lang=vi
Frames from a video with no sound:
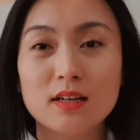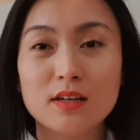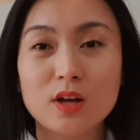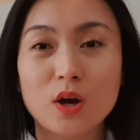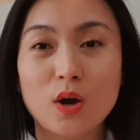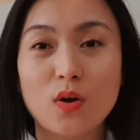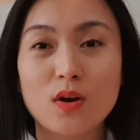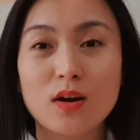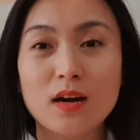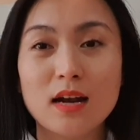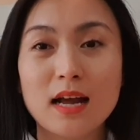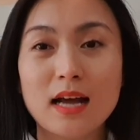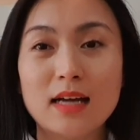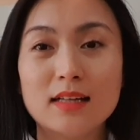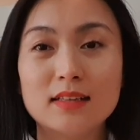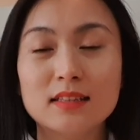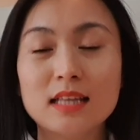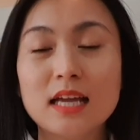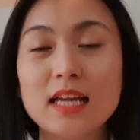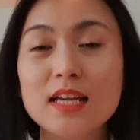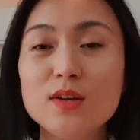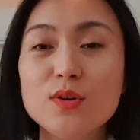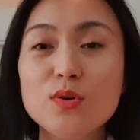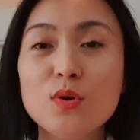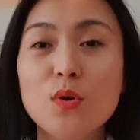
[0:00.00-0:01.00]
đó là
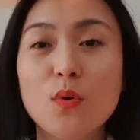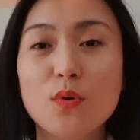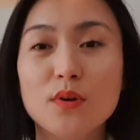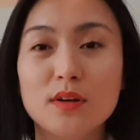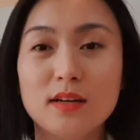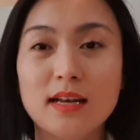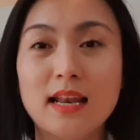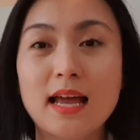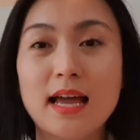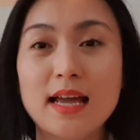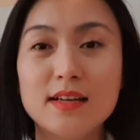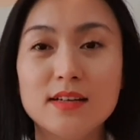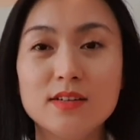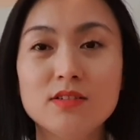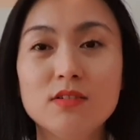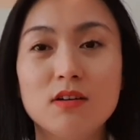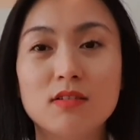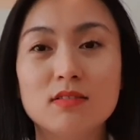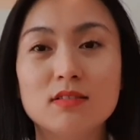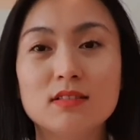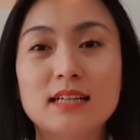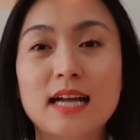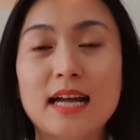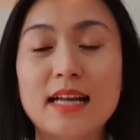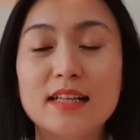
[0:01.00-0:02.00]
thay đổi lại
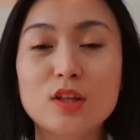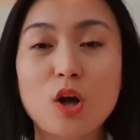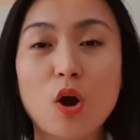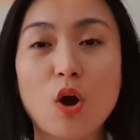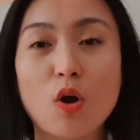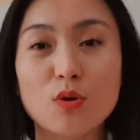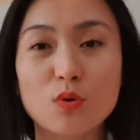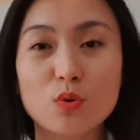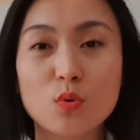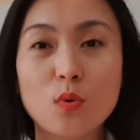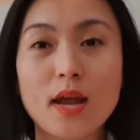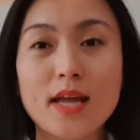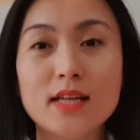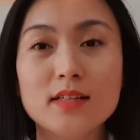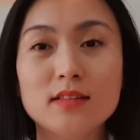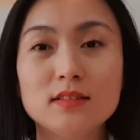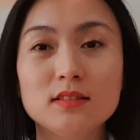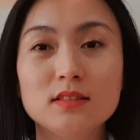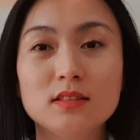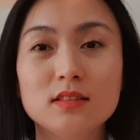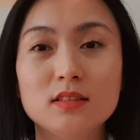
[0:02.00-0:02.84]
được cái thói quen